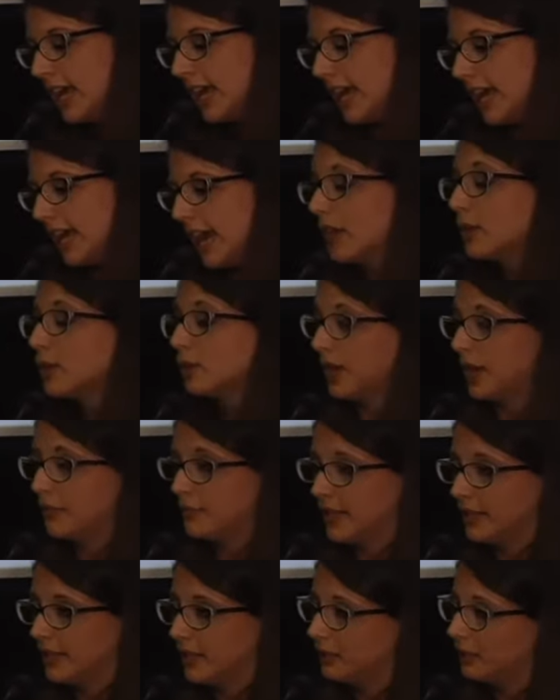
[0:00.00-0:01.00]
eh, ancora il
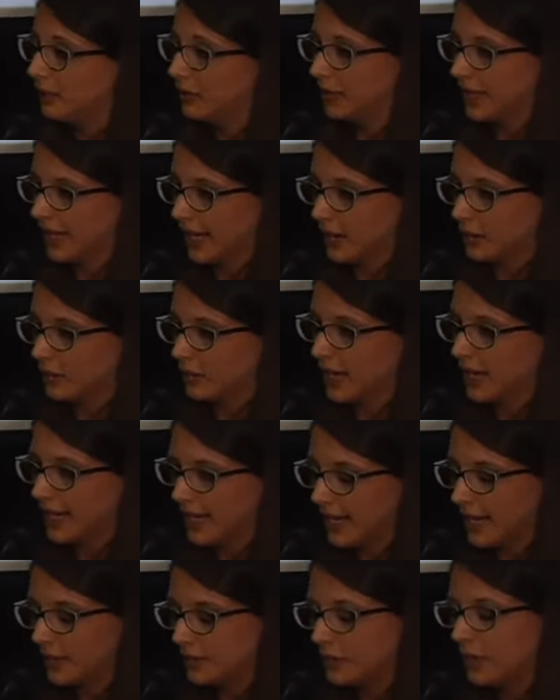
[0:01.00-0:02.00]
medico greco
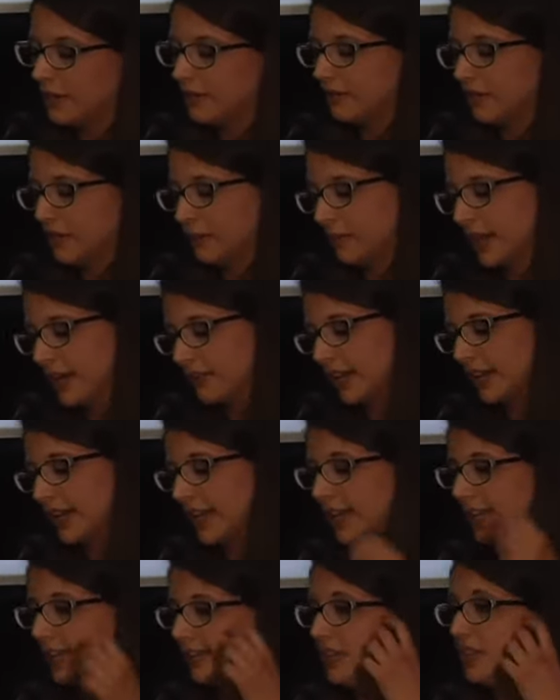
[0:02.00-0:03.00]
Galeno affermava
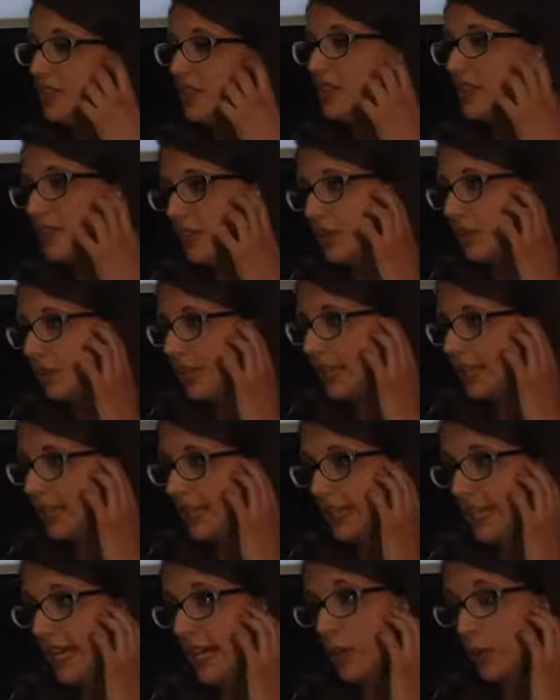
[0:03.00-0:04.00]
che l'ingestione
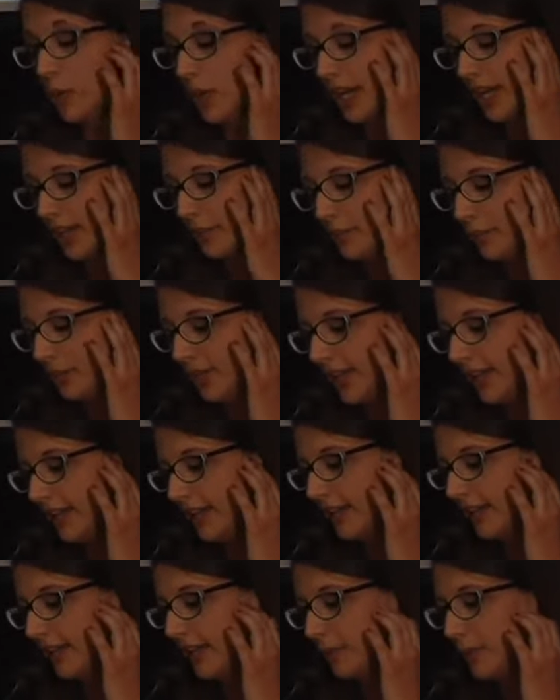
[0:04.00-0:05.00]
delle acque albule
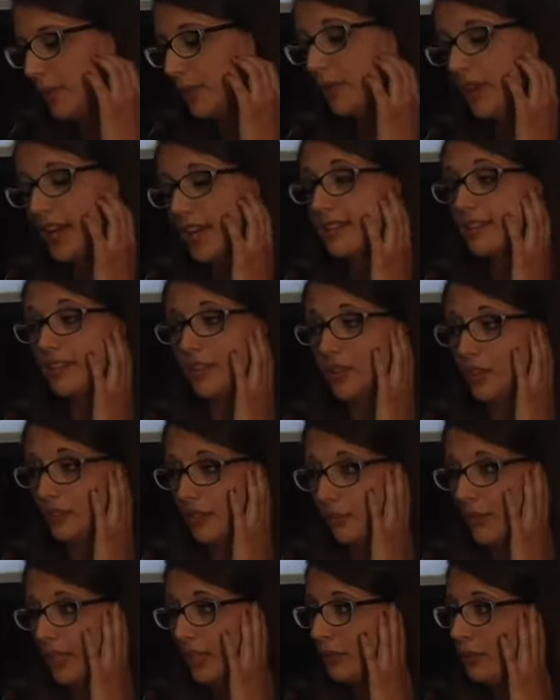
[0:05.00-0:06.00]
eh, provocasse
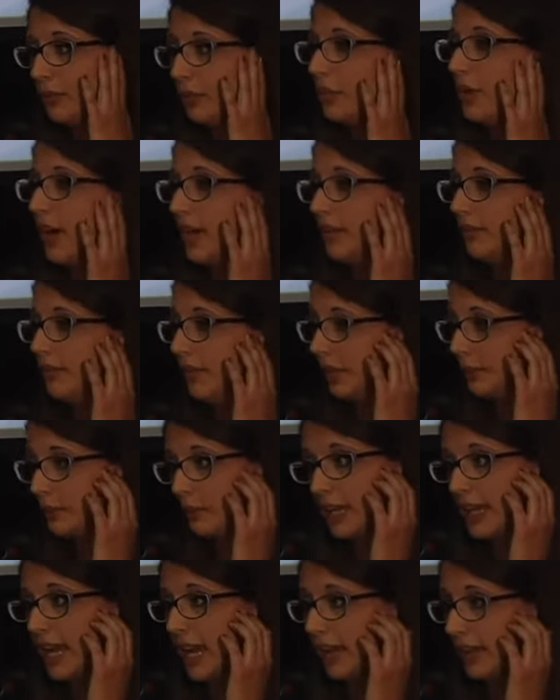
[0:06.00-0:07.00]
giovamento alle vie
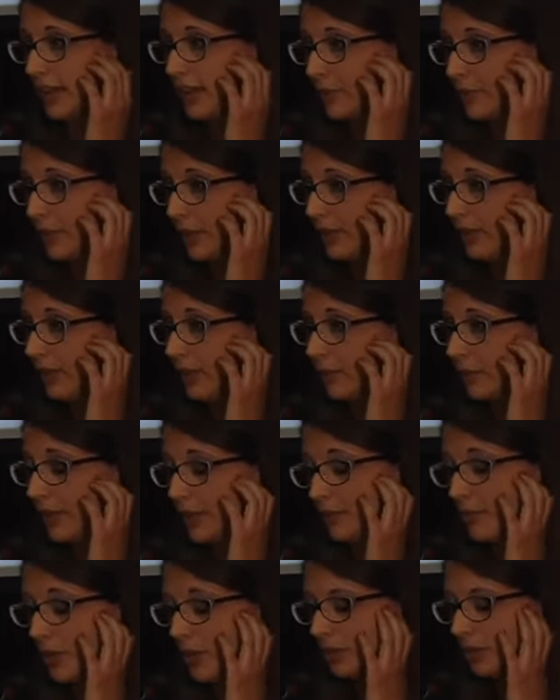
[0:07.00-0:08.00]
urinarie in
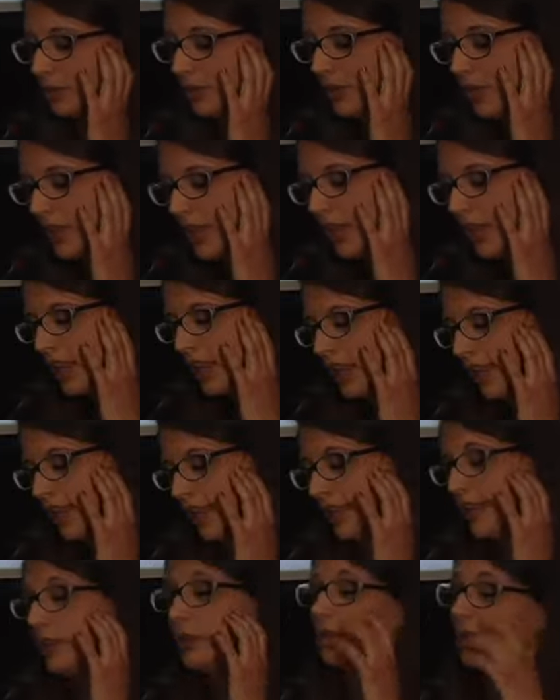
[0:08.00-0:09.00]
particolar modo,
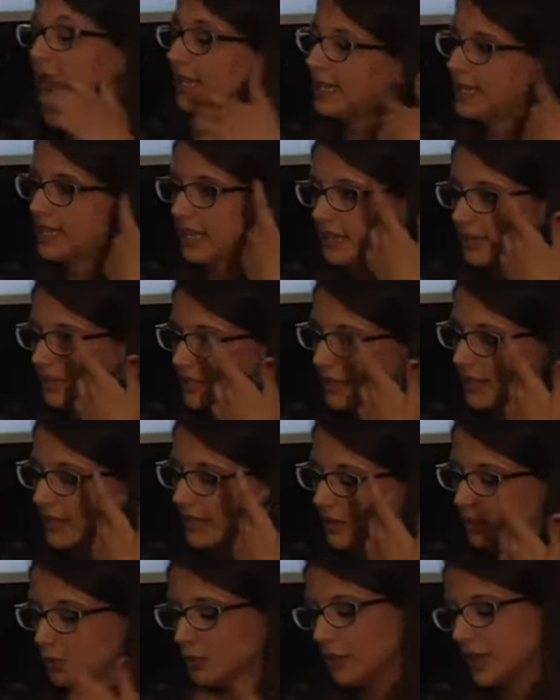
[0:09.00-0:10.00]
eh, regolarizzasse la
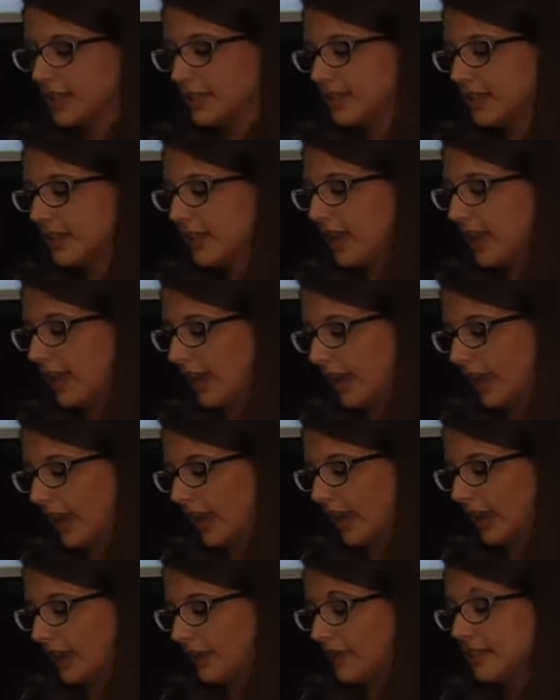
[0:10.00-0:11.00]
diuresi
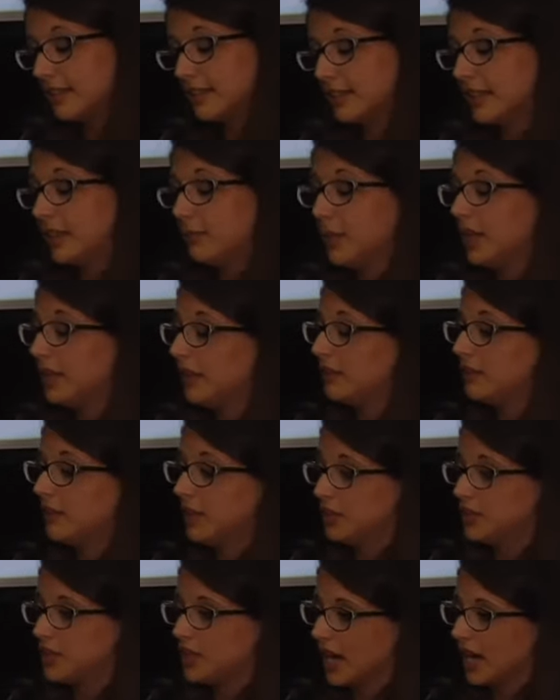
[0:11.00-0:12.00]
e, e desse dei
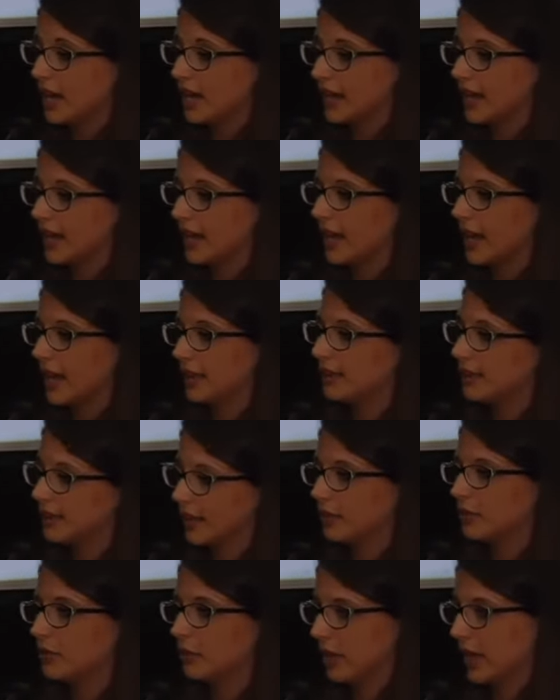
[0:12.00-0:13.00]
benefici anche al
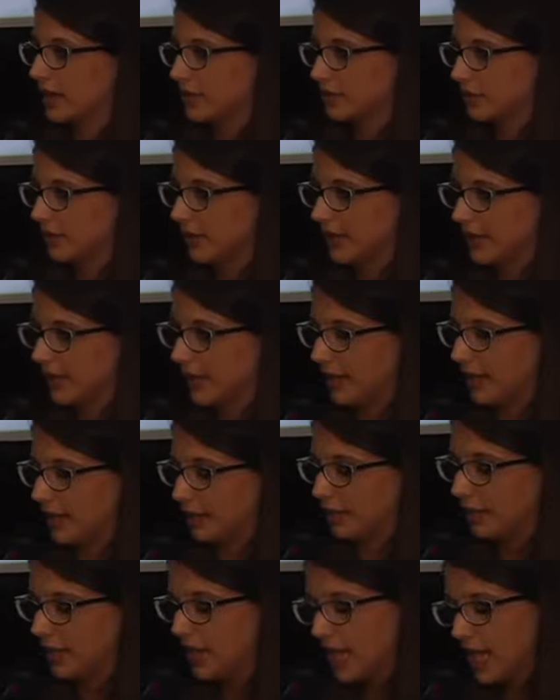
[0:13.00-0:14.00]
tratto
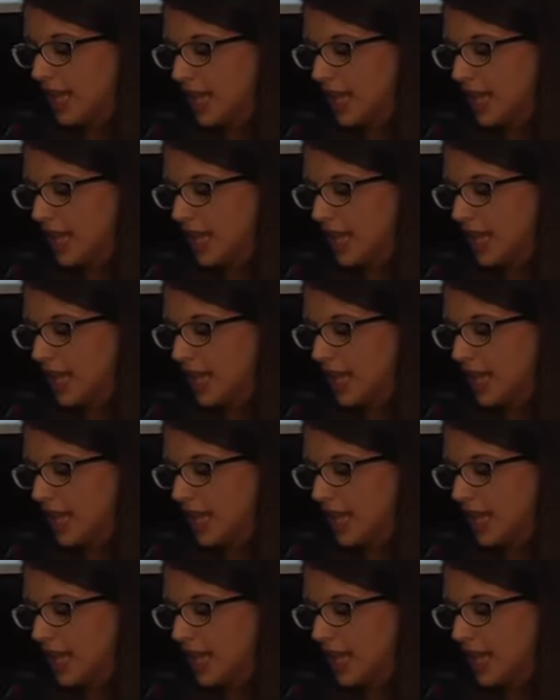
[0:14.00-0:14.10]
gastroenterico.